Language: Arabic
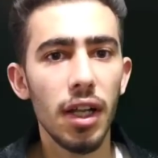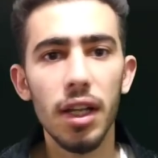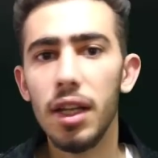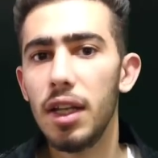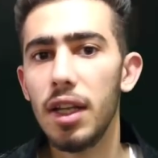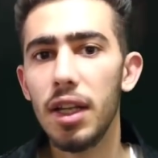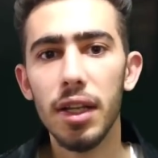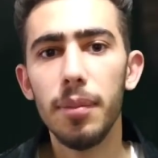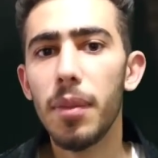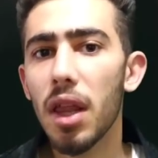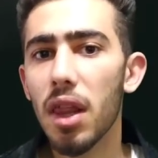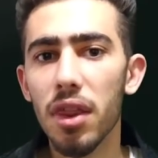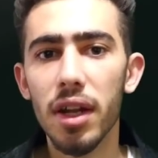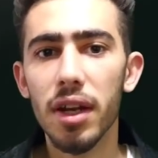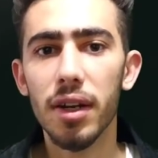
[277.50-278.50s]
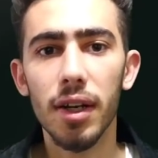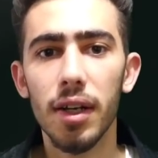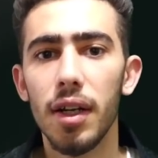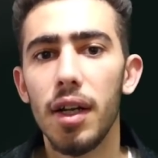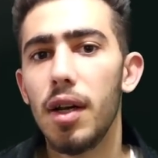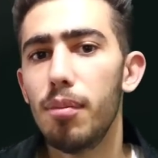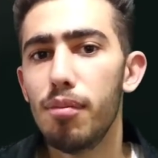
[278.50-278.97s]
المنظر
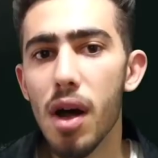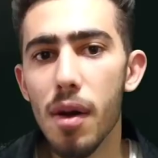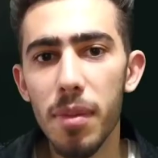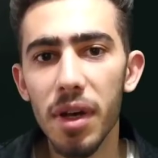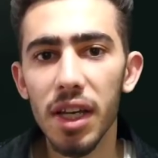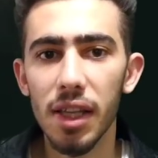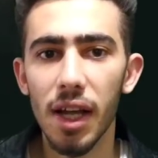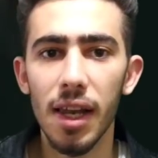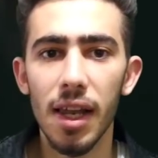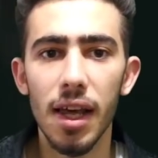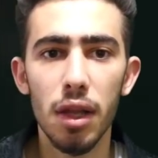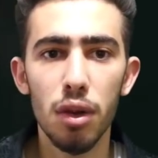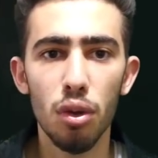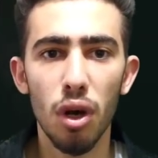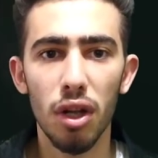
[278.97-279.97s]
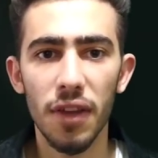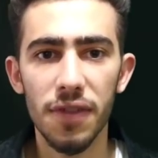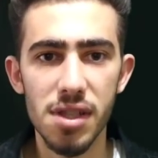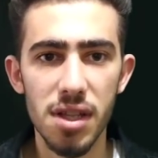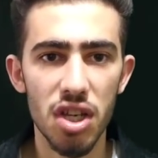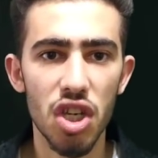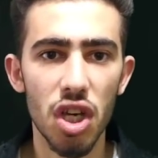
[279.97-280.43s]
ما بين على أنه
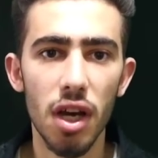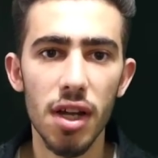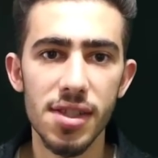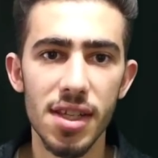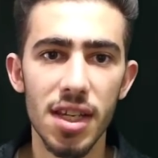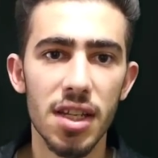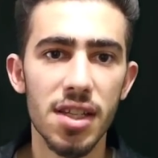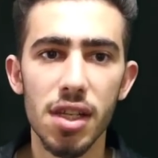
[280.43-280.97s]
نفس الأشخاص اللي